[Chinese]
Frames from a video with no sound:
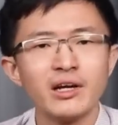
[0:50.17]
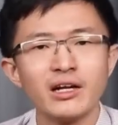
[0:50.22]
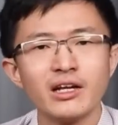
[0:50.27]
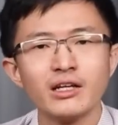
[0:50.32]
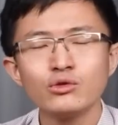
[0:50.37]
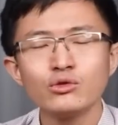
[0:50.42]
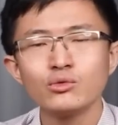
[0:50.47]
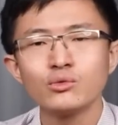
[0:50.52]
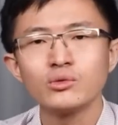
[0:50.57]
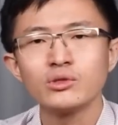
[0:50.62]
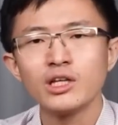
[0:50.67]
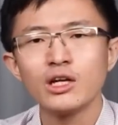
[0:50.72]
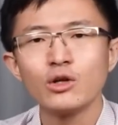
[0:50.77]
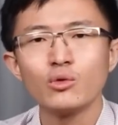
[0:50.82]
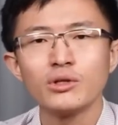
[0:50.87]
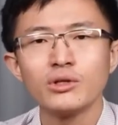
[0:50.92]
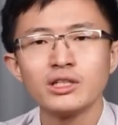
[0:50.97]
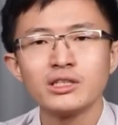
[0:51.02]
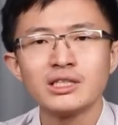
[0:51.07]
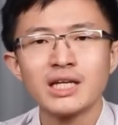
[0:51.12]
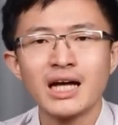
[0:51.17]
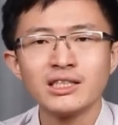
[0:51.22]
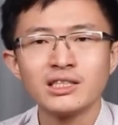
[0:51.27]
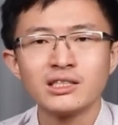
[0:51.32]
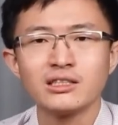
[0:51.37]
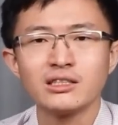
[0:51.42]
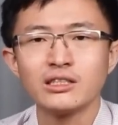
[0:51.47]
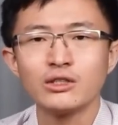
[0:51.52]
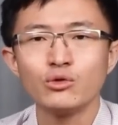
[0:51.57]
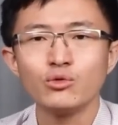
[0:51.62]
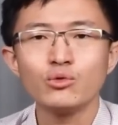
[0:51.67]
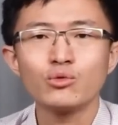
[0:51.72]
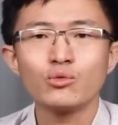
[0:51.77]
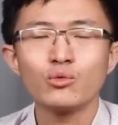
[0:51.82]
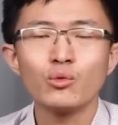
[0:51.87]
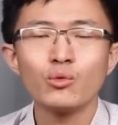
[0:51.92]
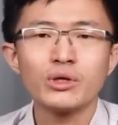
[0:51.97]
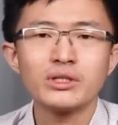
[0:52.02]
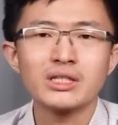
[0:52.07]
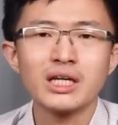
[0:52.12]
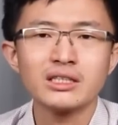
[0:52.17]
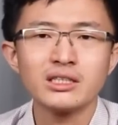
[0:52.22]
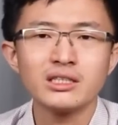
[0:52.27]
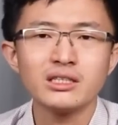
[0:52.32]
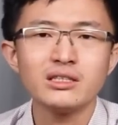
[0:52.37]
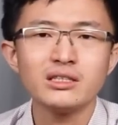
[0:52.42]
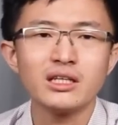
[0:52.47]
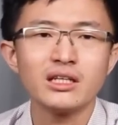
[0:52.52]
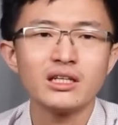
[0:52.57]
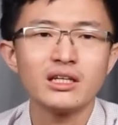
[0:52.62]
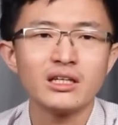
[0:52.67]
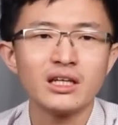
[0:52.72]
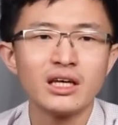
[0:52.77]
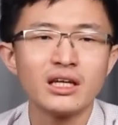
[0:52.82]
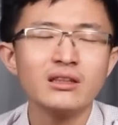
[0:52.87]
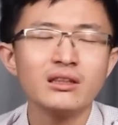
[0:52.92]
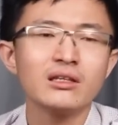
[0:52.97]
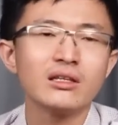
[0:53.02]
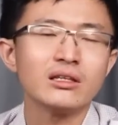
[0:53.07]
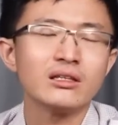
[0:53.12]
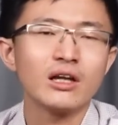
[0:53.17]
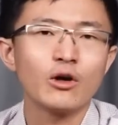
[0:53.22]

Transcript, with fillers: 美联储这一轮的加息呢，预估会在今年的年底